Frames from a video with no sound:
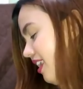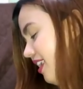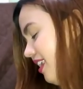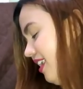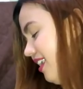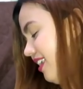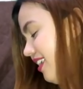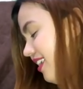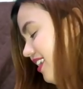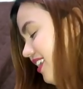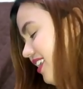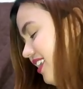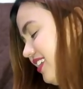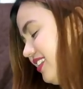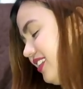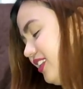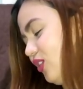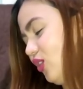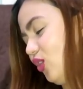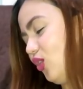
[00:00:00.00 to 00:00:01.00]
nga.
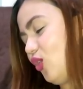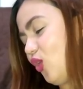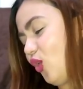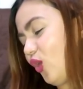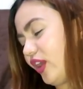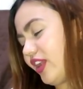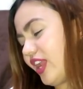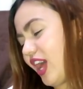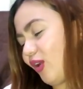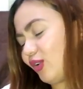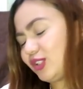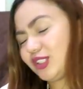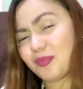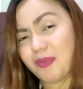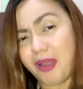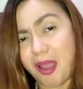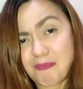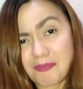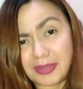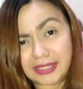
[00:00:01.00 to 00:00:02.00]
Niloloka na ako sa
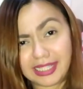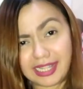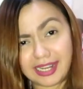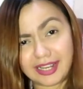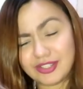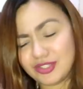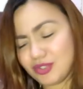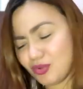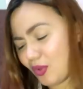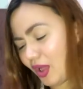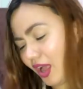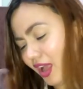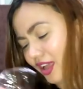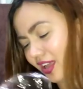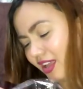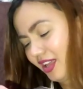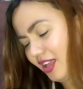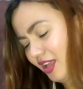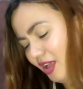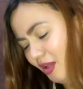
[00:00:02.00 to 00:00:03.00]
mga padala niyo ah.
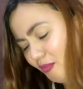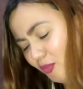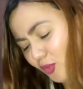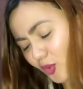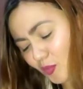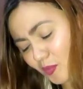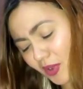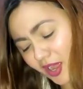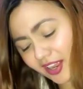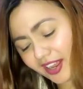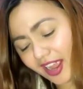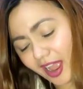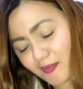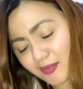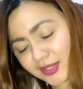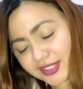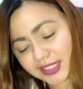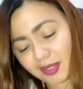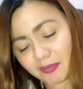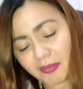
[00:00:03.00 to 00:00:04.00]
Puro mga
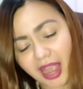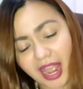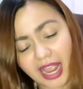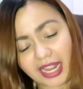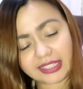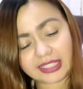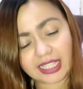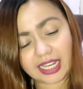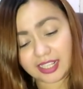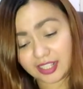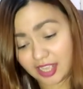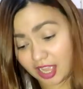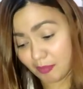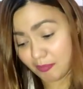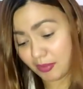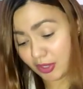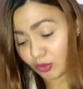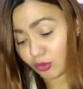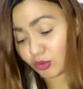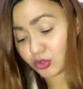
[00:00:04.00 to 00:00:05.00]
gamit sa bahay talaga.
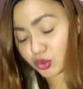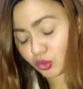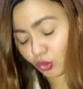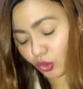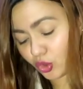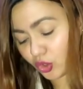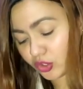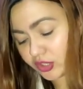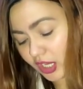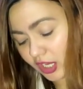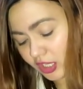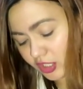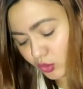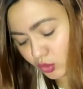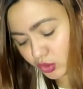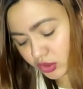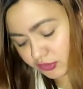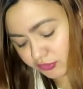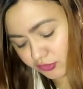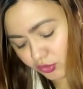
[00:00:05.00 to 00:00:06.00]
Pero gusto ko yun dahil
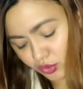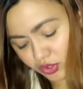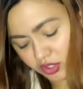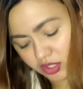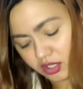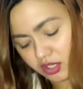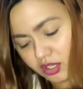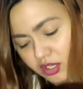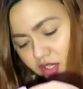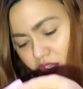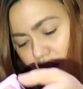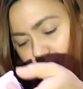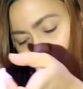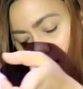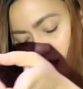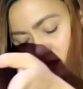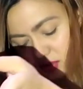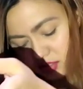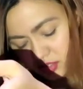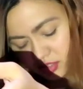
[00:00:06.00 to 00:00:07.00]
useful.
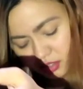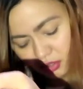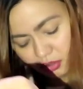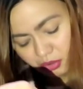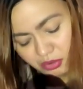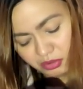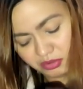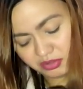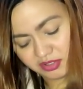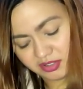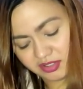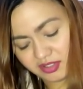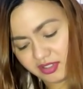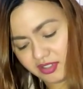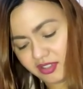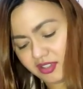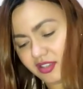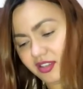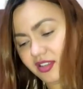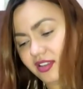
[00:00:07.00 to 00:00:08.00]
So,
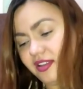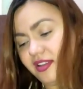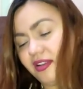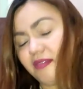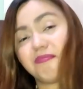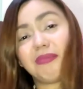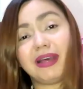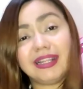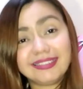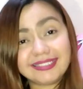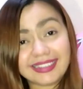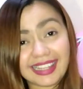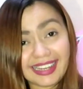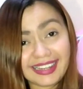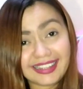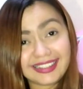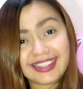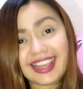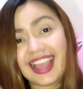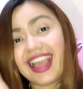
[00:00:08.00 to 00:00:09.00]

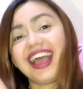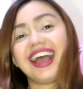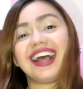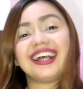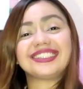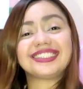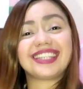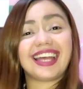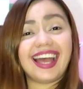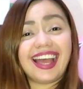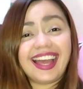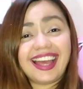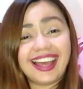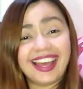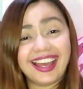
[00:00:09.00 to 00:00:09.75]
mantel nga sa